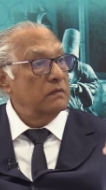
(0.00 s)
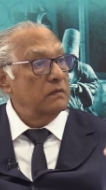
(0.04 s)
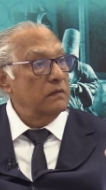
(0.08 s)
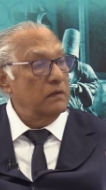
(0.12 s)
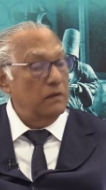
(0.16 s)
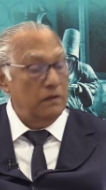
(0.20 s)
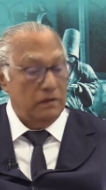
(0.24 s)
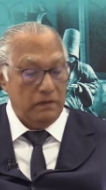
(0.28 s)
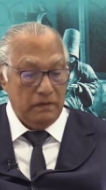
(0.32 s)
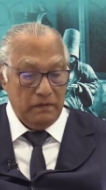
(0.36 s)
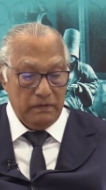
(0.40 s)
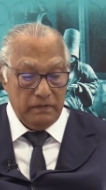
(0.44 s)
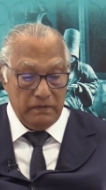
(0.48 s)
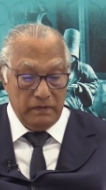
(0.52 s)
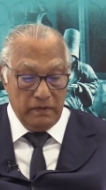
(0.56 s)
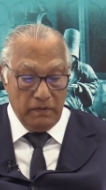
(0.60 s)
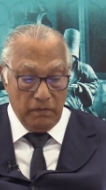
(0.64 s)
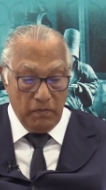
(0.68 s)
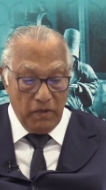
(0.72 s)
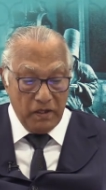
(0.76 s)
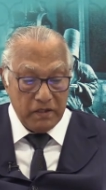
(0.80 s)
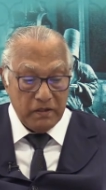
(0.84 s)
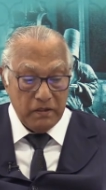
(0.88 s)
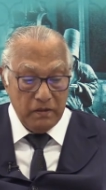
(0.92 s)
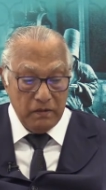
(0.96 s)

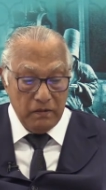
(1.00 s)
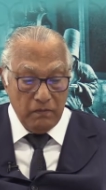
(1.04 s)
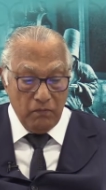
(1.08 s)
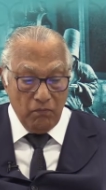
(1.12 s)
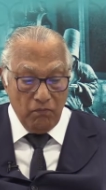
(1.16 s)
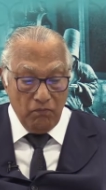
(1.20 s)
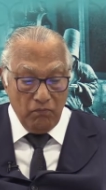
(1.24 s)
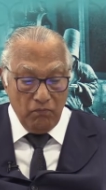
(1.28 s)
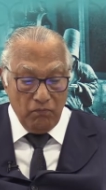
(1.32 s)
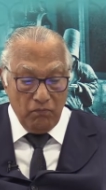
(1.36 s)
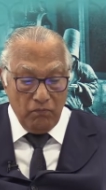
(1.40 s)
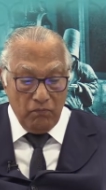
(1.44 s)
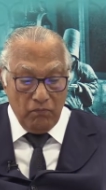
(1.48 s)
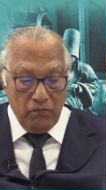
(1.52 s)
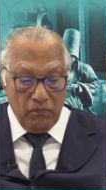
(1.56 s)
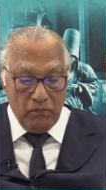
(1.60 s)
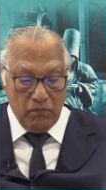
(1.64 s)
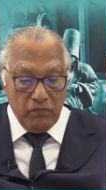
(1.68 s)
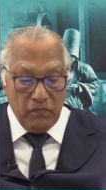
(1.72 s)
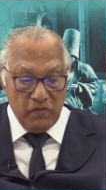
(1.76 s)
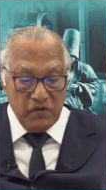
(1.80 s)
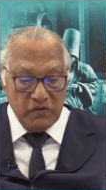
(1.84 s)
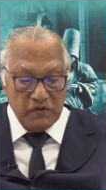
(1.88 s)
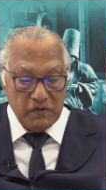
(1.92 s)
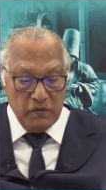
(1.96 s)
Allah bakın.
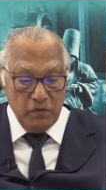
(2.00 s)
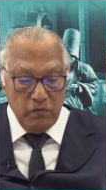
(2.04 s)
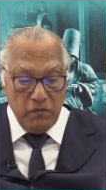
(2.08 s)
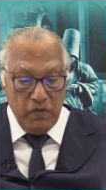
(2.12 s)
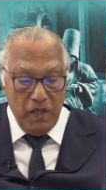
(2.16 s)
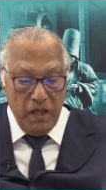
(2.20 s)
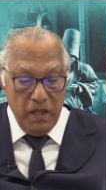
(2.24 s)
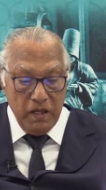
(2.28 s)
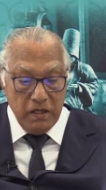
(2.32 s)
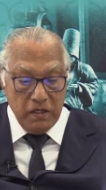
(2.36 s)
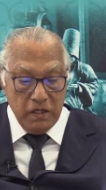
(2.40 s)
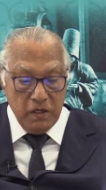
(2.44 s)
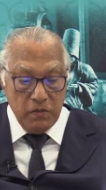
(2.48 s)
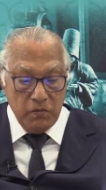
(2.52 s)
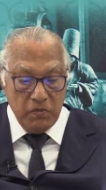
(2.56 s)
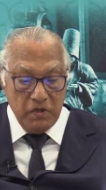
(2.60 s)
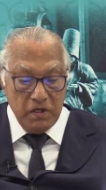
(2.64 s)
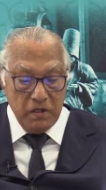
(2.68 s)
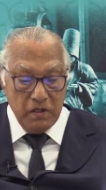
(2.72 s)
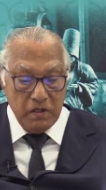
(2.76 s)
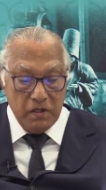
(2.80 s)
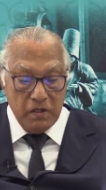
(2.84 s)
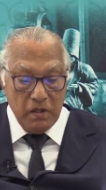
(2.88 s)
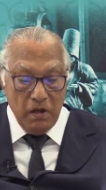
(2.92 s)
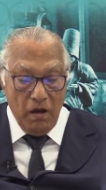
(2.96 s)
Bizim ne gibi
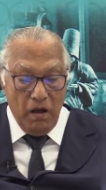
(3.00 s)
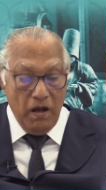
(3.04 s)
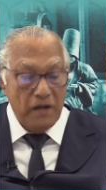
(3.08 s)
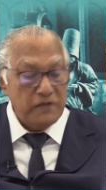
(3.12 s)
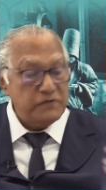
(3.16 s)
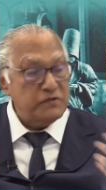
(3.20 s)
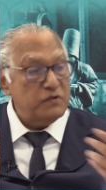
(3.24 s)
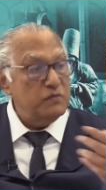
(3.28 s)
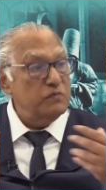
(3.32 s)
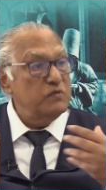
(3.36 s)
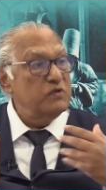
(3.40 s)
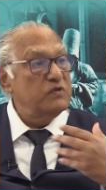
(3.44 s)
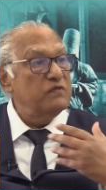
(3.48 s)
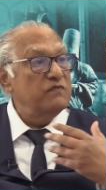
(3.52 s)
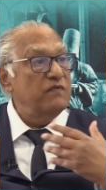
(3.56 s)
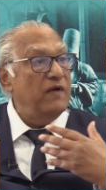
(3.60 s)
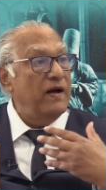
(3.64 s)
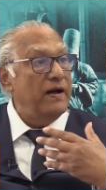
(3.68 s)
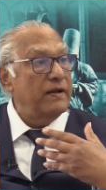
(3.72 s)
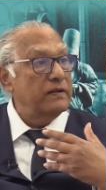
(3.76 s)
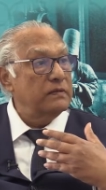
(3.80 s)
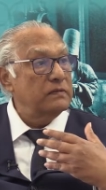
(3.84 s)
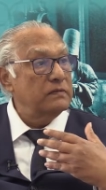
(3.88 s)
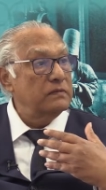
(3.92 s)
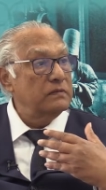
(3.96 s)
iki ağzımız
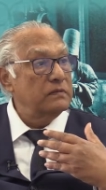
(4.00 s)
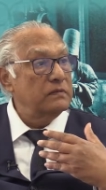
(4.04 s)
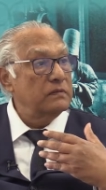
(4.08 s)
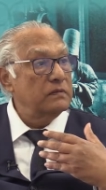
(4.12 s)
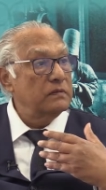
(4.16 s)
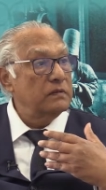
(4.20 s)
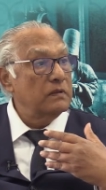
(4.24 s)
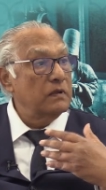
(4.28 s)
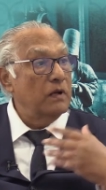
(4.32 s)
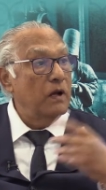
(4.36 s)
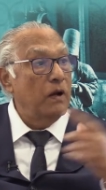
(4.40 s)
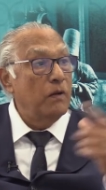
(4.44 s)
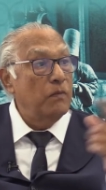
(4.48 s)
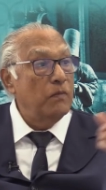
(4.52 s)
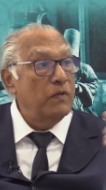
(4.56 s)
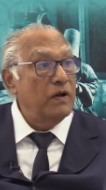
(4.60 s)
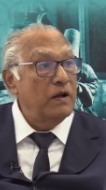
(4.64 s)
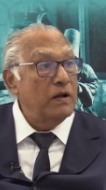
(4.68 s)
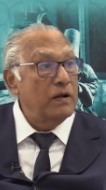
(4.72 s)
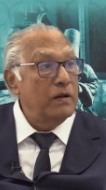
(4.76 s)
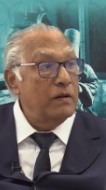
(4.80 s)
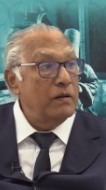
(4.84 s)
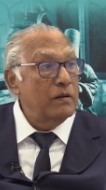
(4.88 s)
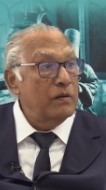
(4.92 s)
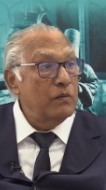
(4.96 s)
var.
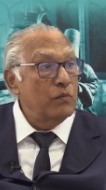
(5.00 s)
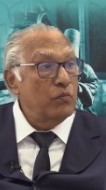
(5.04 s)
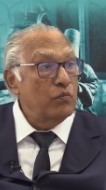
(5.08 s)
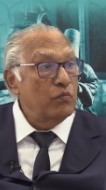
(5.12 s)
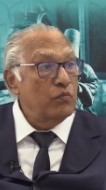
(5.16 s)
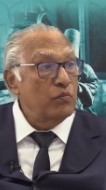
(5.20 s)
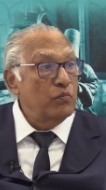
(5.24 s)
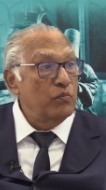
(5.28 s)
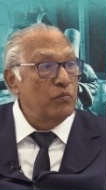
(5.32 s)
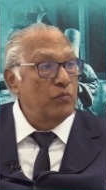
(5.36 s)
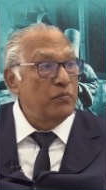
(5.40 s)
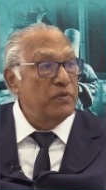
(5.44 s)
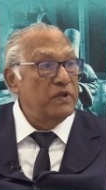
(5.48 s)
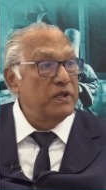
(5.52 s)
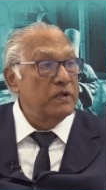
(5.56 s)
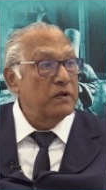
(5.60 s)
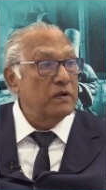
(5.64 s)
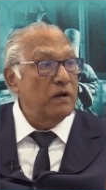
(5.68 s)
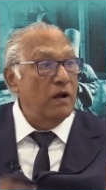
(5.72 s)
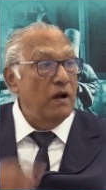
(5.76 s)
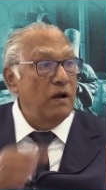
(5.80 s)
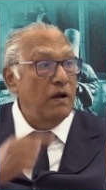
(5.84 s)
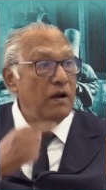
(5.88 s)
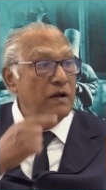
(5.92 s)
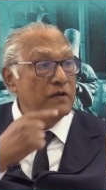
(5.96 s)
Ama bir
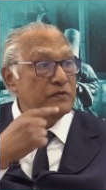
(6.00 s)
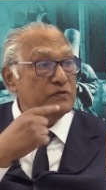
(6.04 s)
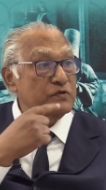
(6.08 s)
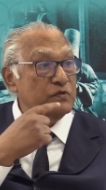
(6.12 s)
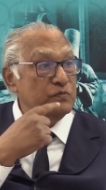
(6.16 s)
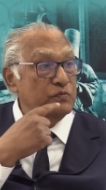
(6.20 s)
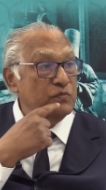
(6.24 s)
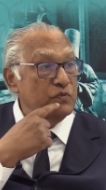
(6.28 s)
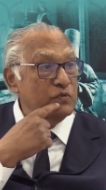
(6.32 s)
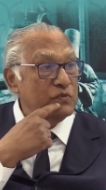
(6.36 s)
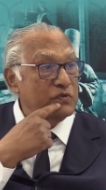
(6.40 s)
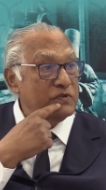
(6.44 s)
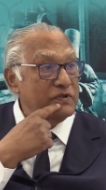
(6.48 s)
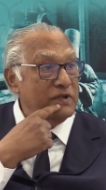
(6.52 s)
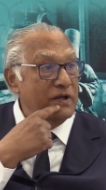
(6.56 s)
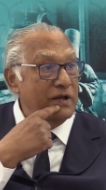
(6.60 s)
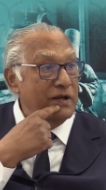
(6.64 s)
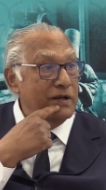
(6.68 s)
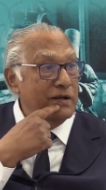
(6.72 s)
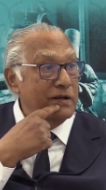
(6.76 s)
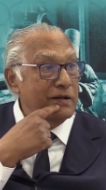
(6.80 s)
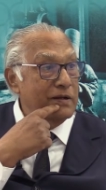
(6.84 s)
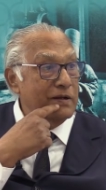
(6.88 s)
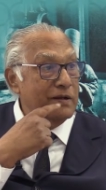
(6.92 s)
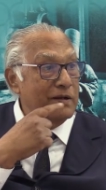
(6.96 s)
ağzı
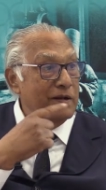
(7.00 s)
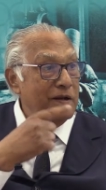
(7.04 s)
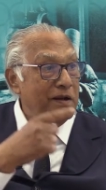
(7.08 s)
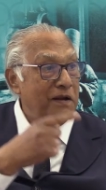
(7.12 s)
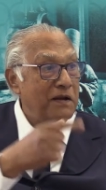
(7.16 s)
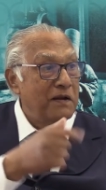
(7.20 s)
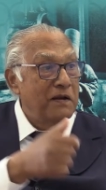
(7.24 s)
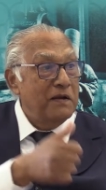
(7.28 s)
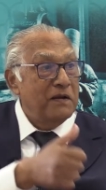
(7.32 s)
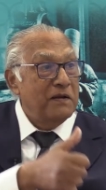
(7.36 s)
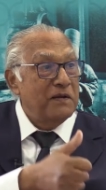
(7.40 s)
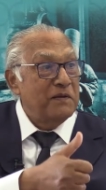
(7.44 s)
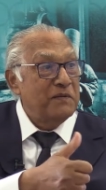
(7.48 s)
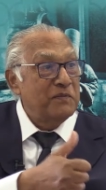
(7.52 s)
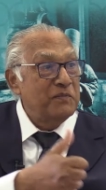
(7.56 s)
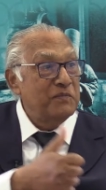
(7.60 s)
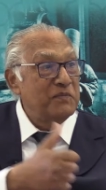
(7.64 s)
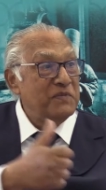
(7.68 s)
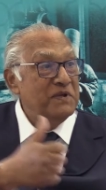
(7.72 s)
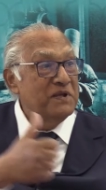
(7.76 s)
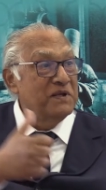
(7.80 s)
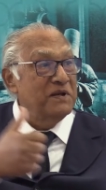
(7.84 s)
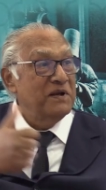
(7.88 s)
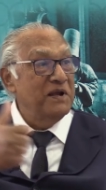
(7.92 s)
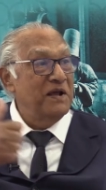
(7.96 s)
burada,
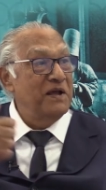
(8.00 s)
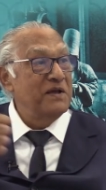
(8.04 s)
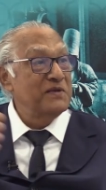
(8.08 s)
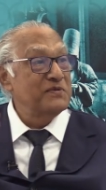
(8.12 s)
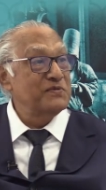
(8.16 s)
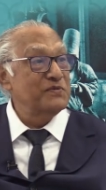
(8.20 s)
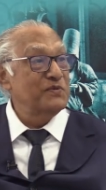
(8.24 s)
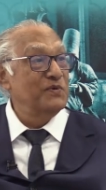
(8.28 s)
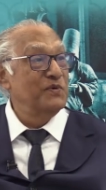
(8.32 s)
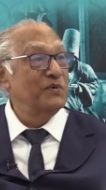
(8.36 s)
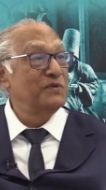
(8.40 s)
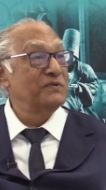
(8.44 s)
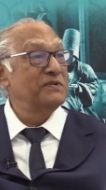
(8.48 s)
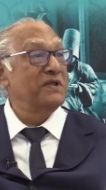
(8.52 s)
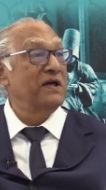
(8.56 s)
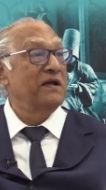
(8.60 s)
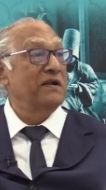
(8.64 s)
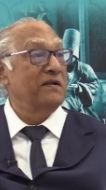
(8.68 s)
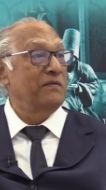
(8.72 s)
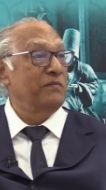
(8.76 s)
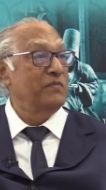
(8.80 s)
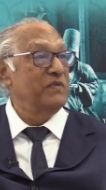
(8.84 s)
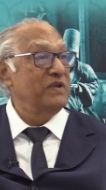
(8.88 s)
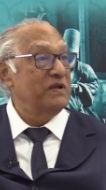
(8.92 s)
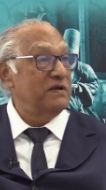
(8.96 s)
bir ağız o
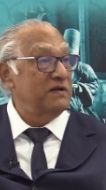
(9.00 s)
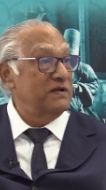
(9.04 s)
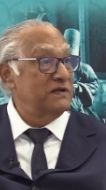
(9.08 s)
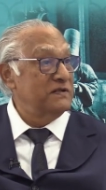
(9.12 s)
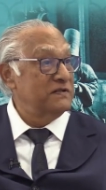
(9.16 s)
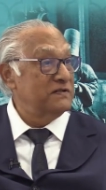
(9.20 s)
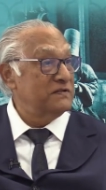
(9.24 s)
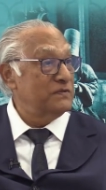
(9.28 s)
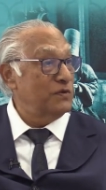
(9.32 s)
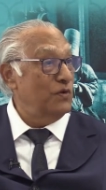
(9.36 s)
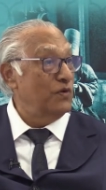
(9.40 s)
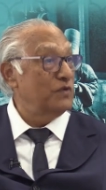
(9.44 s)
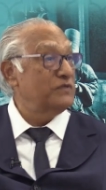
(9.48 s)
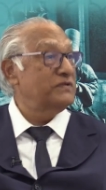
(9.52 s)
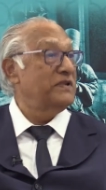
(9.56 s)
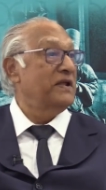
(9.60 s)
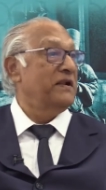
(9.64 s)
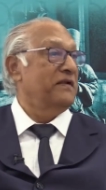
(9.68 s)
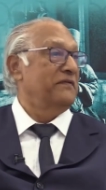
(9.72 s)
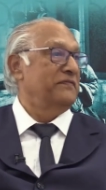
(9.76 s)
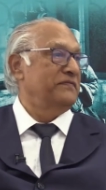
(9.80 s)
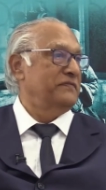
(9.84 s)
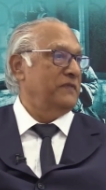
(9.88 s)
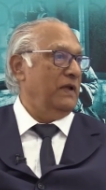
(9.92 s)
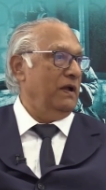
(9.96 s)
taraf, bir ağız o
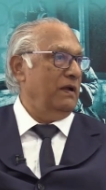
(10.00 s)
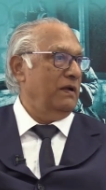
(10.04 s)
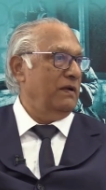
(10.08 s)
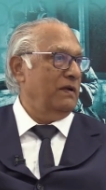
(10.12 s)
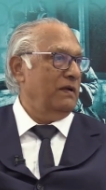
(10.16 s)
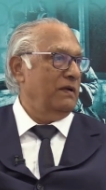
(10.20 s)
tarafta.